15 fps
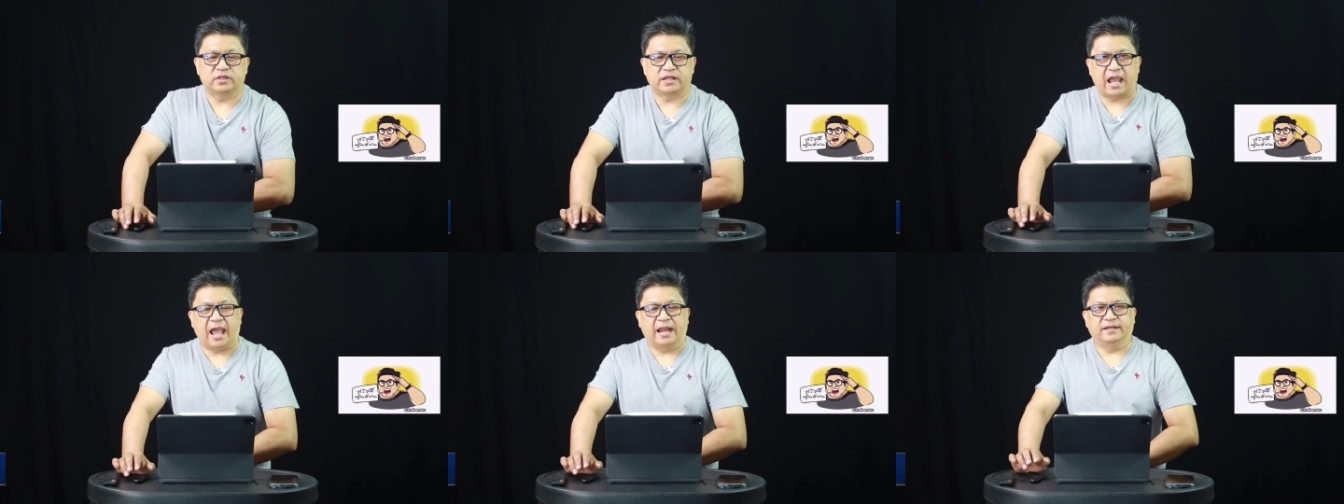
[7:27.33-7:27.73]
กฏ
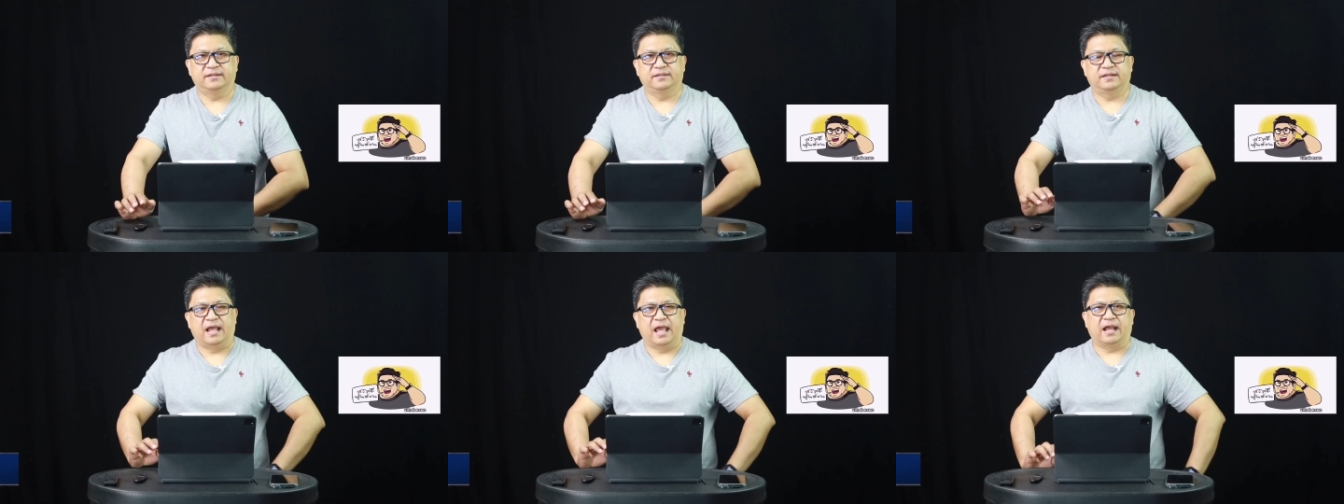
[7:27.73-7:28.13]
การณ์
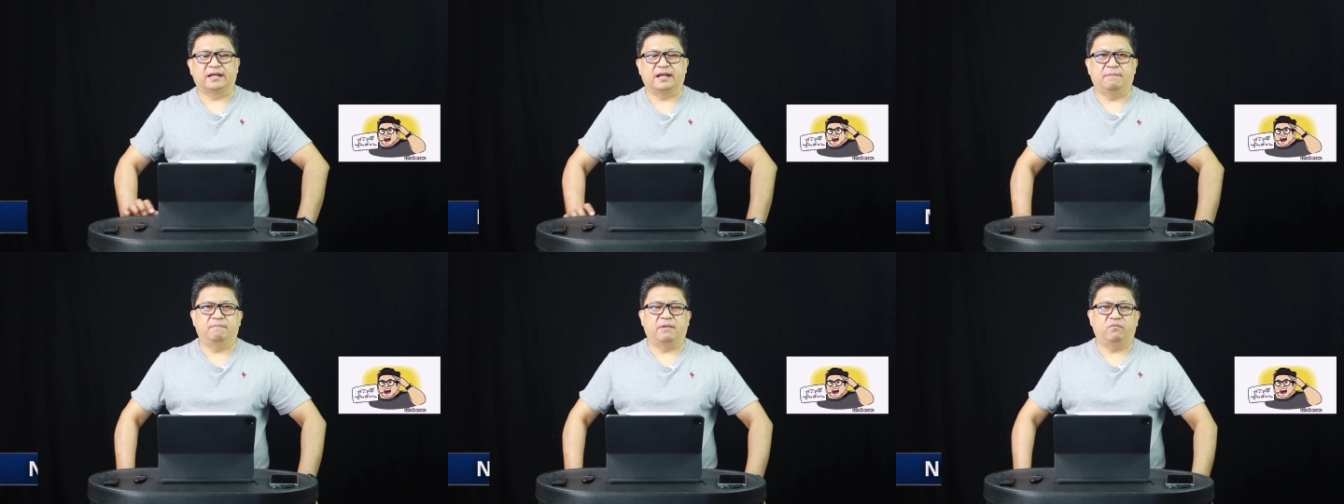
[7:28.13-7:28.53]
หาก
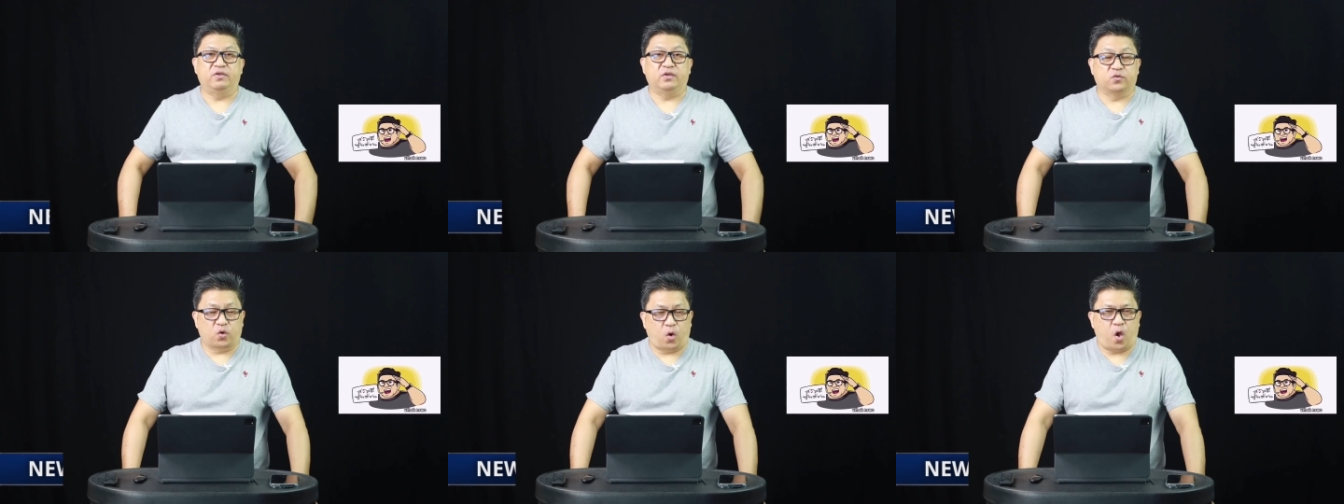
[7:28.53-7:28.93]
นำมา
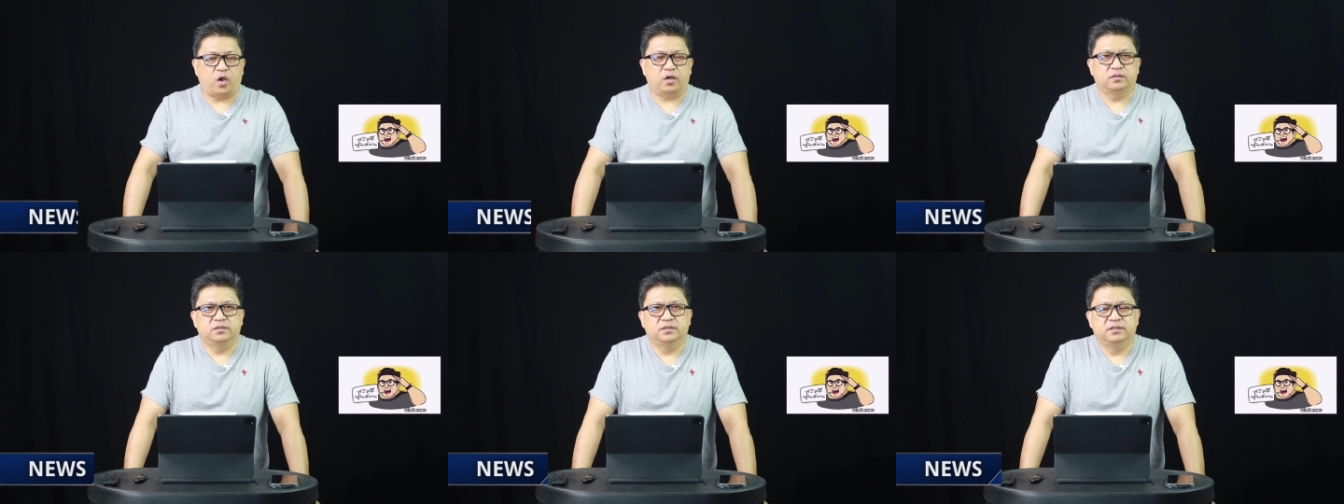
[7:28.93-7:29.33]
วิเคราะห์